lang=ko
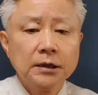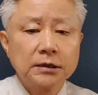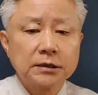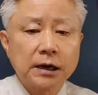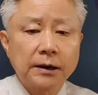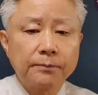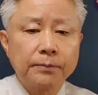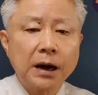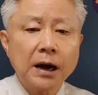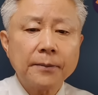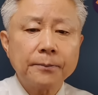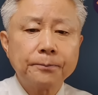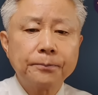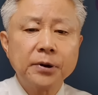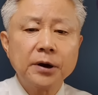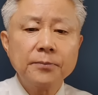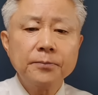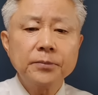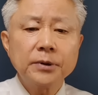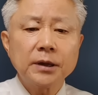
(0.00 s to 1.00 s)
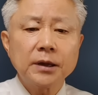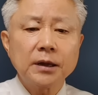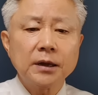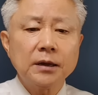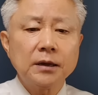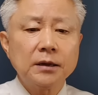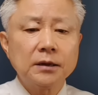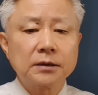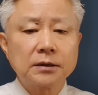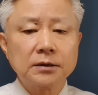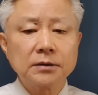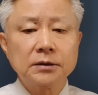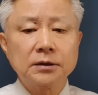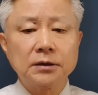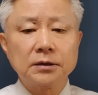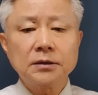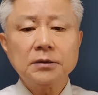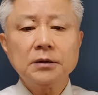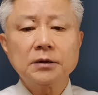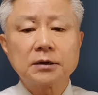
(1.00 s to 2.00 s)
자, 박범계
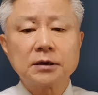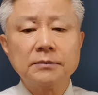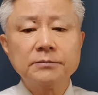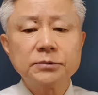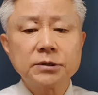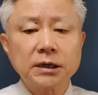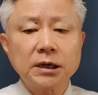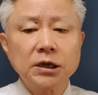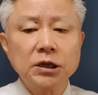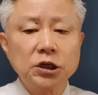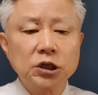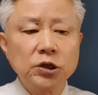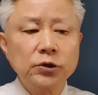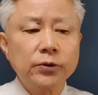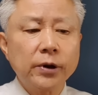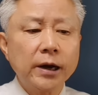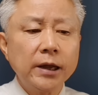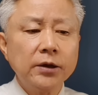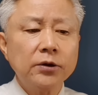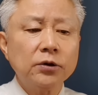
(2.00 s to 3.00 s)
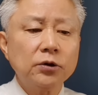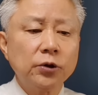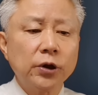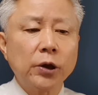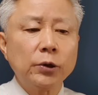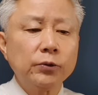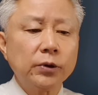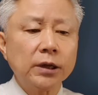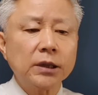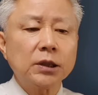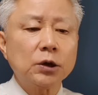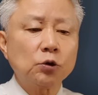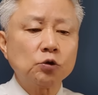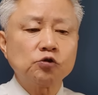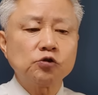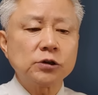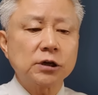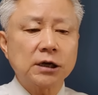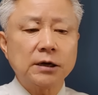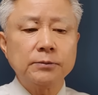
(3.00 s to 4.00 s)
등은 검찰이 이화영을
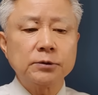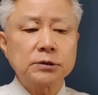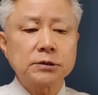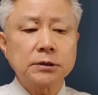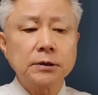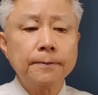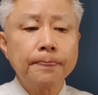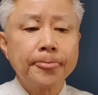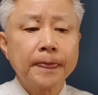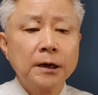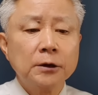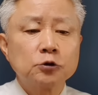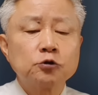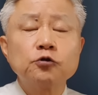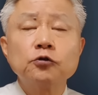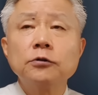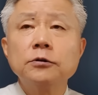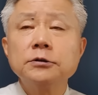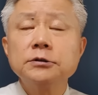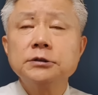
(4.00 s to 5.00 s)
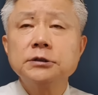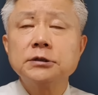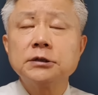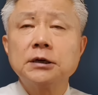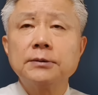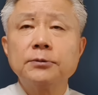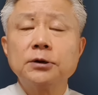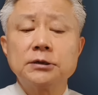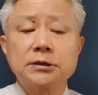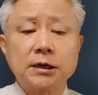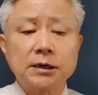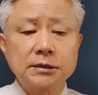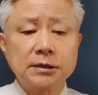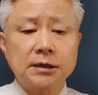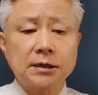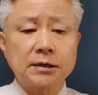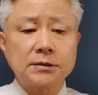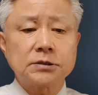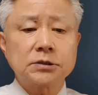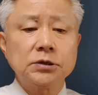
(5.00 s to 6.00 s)
회유했다고 주장하면서 수원지검을
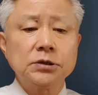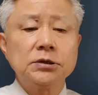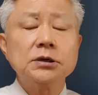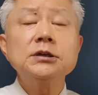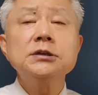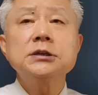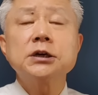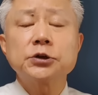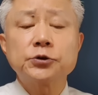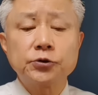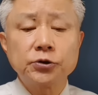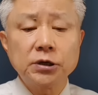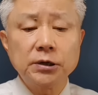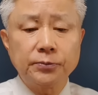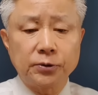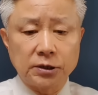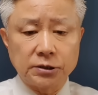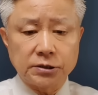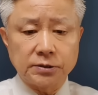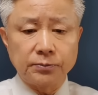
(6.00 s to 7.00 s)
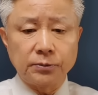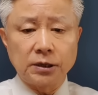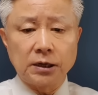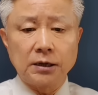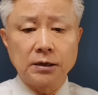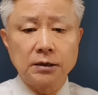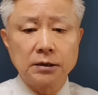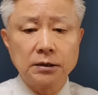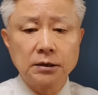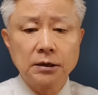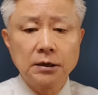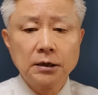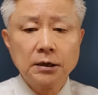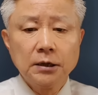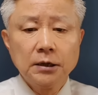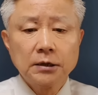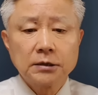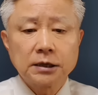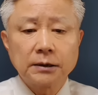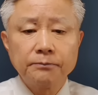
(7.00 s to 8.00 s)
찾아가서 연좌 시위를 벌였습니다.
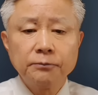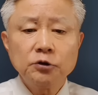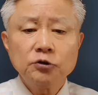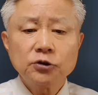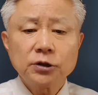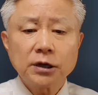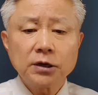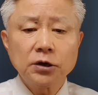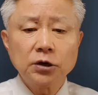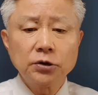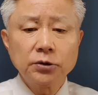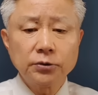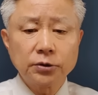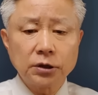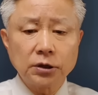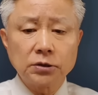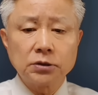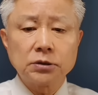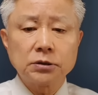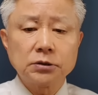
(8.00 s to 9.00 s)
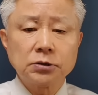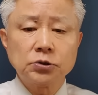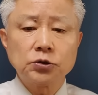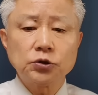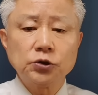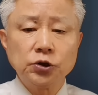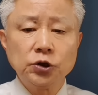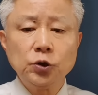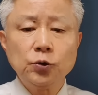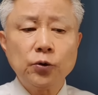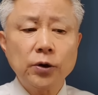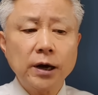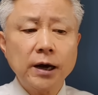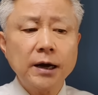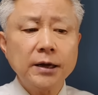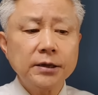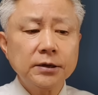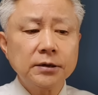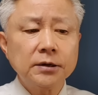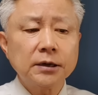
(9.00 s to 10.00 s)
자, 민주당 의원들은
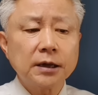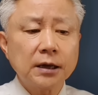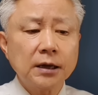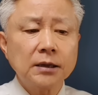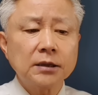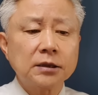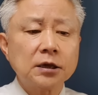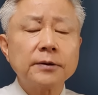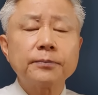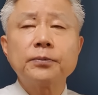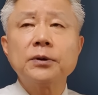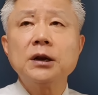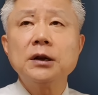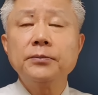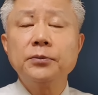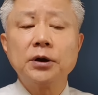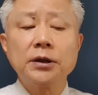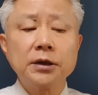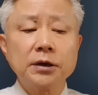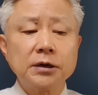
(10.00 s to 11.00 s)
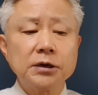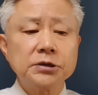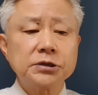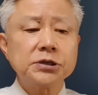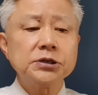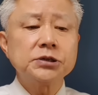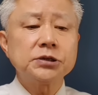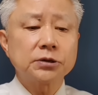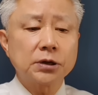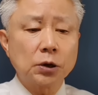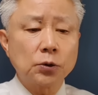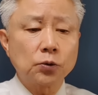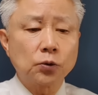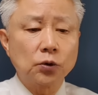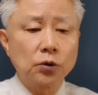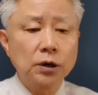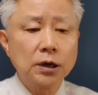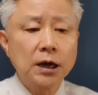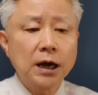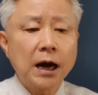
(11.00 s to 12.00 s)
이화영의 특별 면회를
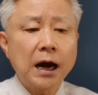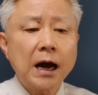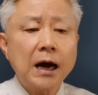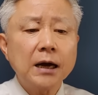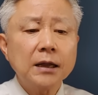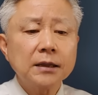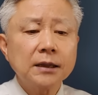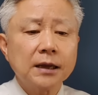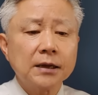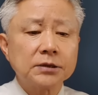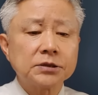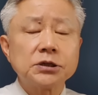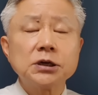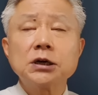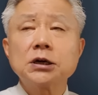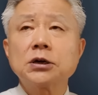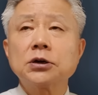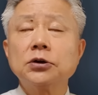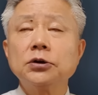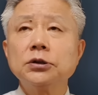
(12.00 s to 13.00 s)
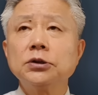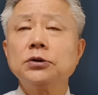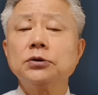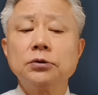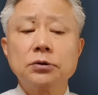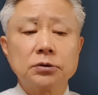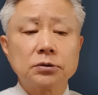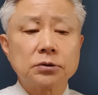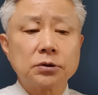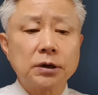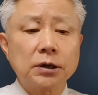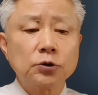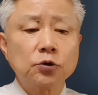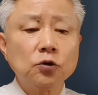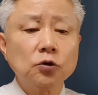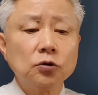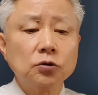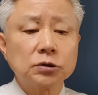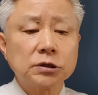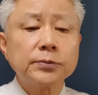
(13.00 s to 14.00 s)
신청하고 아내
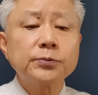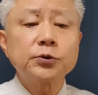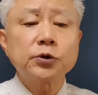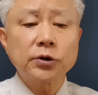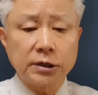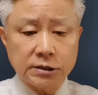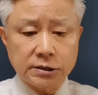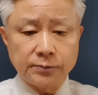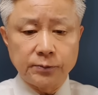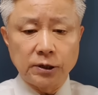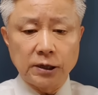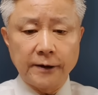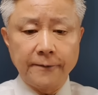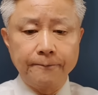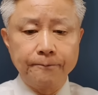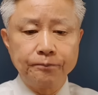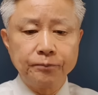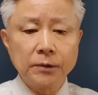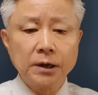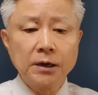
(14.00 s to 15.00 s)
측근과도 접촉을 했습니다.